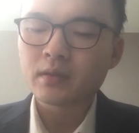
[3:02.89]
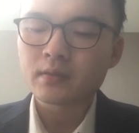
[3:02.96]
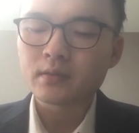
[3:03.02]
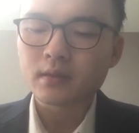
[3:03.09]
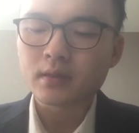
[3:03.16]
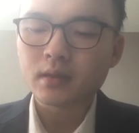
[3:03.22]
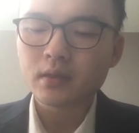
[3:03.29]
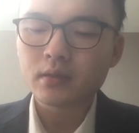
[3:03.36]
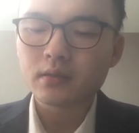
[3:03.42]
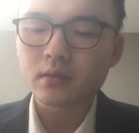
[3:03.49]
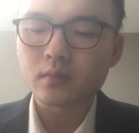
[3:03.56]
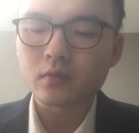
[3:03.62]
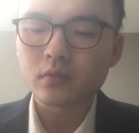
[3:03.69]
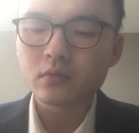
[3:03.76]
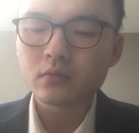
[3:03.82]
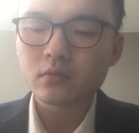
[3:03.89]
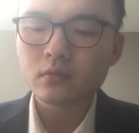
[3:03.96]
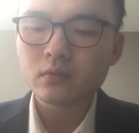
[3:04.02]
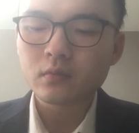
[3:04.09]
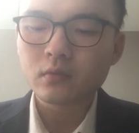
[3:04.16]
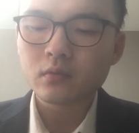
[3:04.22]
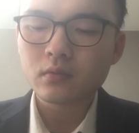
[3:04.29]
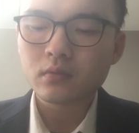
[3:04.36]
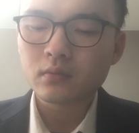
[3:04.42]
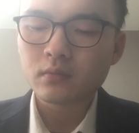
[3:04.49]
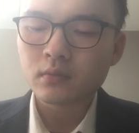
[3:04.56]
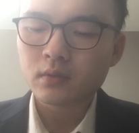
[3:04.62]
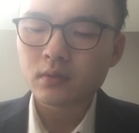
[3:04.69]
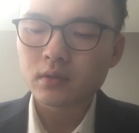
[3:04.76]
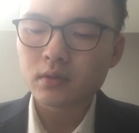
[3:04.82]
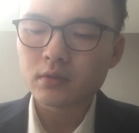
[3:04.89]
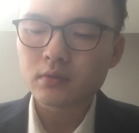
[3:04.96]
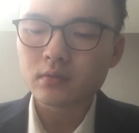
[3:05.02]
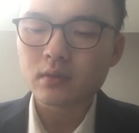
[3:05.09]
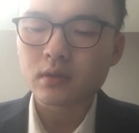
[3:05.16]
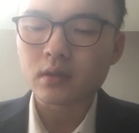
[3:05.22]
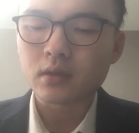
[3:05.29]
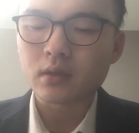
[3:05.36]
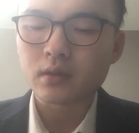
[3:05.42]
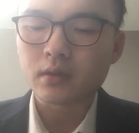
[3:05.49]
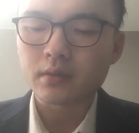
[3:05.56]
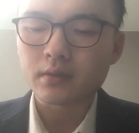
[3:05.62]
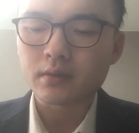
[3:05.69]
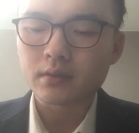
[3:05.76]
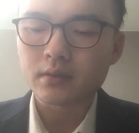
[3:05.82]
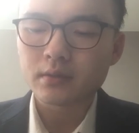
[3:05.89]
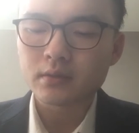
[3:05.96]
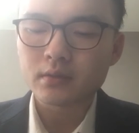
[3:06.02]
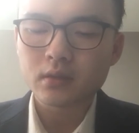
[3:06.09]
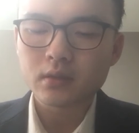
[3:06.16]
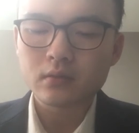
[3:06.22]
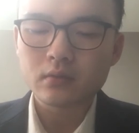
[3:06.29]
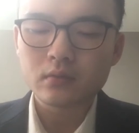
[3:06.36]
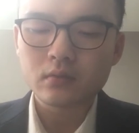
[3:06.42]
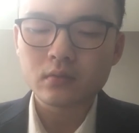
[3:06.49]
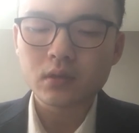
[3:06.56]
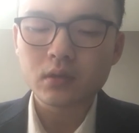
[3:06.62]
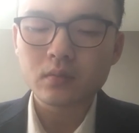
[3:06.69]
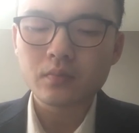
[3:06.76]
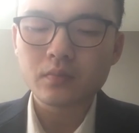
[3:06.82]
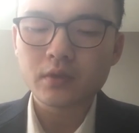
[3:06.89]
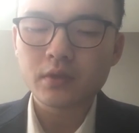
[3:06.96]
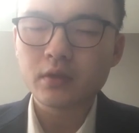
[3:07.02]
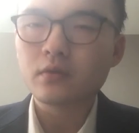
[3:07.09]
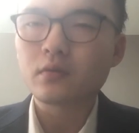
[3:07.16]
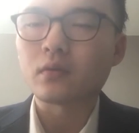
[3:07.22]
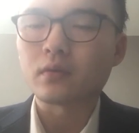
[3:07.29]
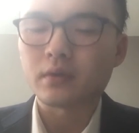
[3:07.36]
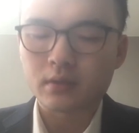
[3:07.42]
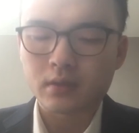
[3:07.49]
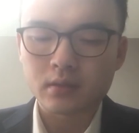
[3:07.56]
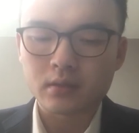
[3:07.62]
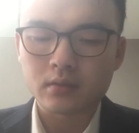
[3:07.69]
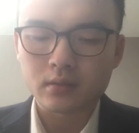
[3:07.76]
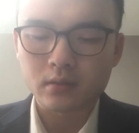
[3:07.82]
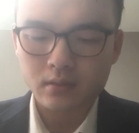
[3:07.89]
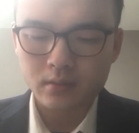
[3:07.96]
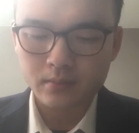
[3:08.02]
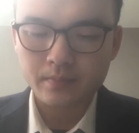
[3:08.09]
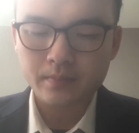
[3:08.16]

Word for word: 世界で最も価値の高いスタートアップ企業になった。